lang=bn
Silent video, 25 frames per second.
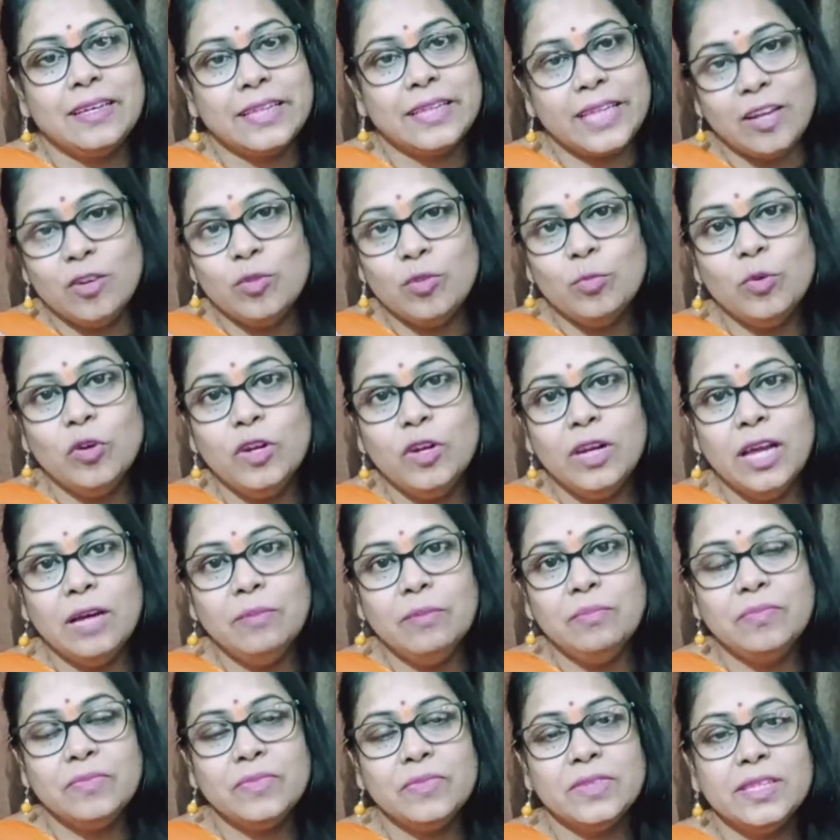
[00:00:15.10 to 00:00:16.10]
কেন
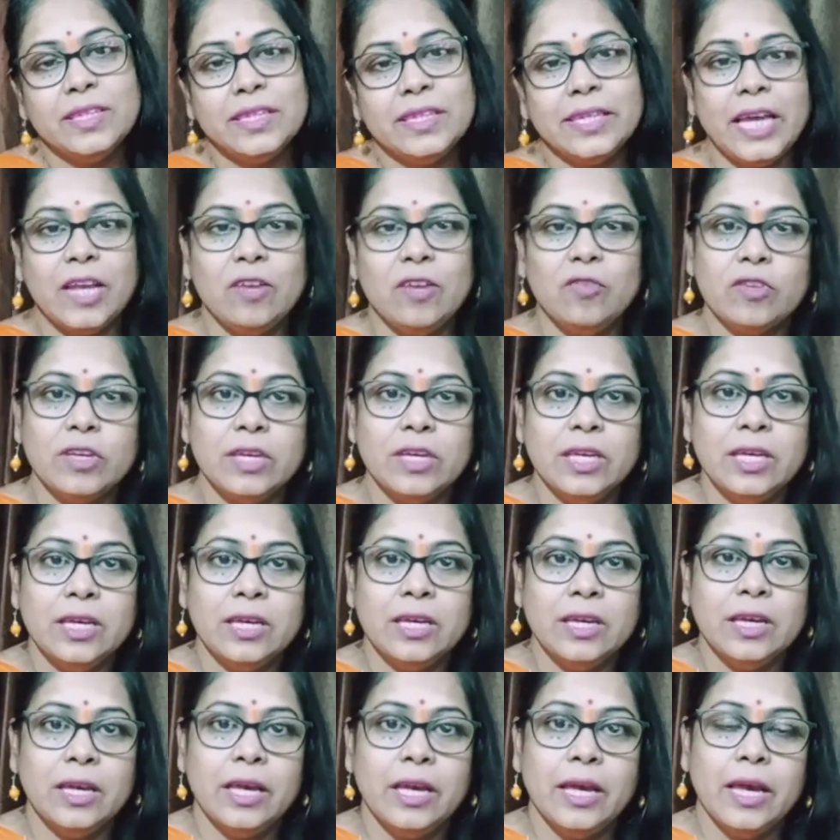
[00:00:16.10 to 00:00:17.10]
বললাম কেন কি
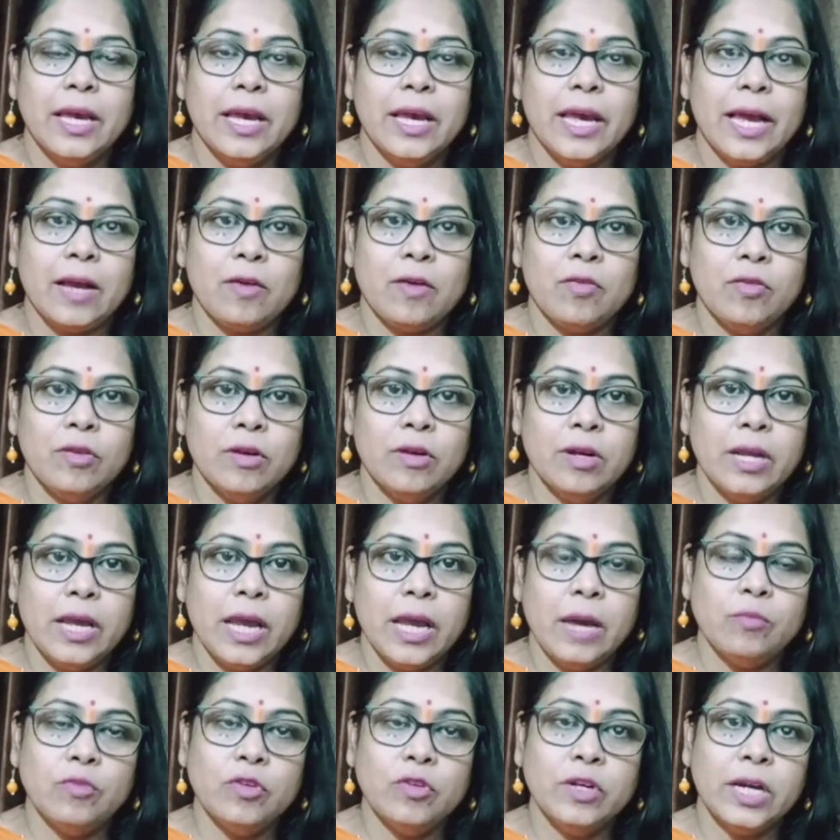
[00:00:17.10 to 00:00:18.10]
এখন
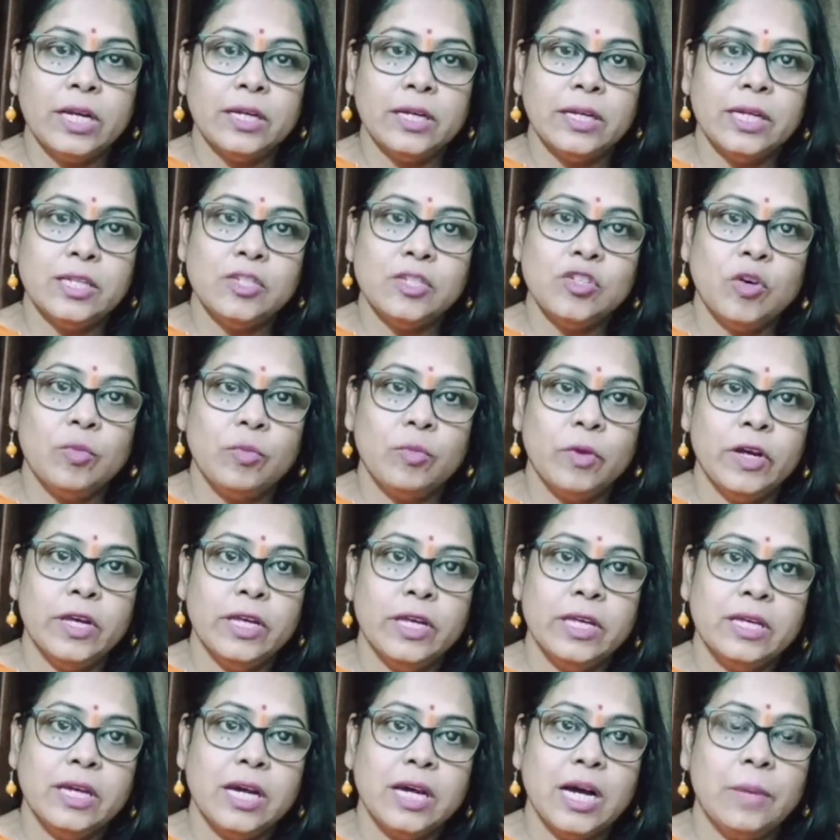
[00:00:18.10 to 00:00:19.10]
এমন একটা
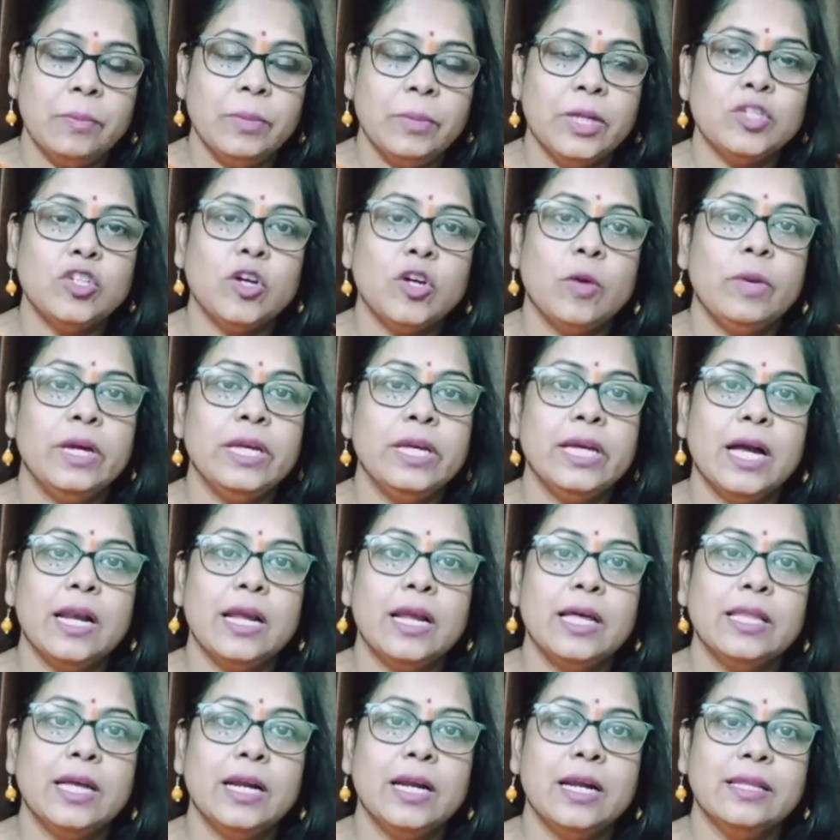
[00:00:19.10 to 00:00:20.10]
সময় আমরা সবাই
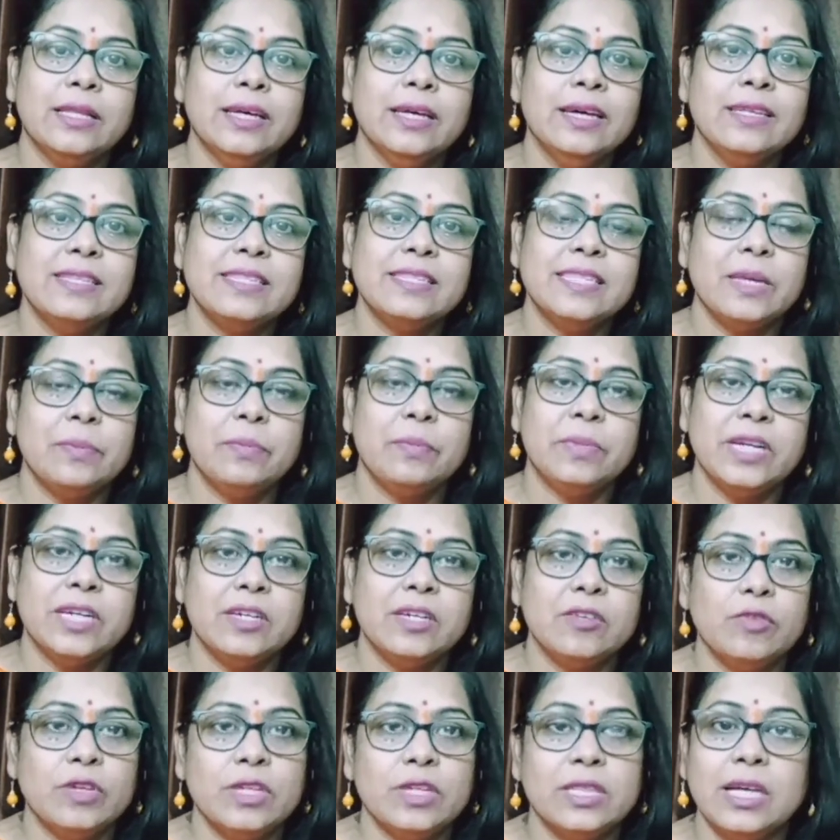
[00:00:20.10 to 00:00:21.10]
আলাদা আলাদা
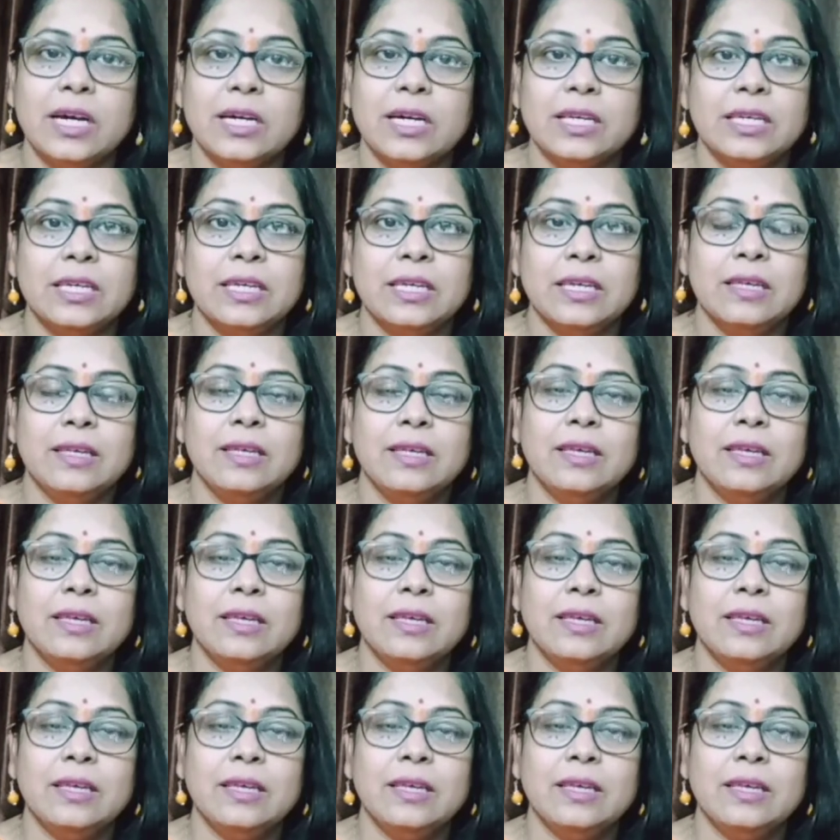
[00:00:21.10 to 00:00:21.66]
সেপারেট হয়ে থাকি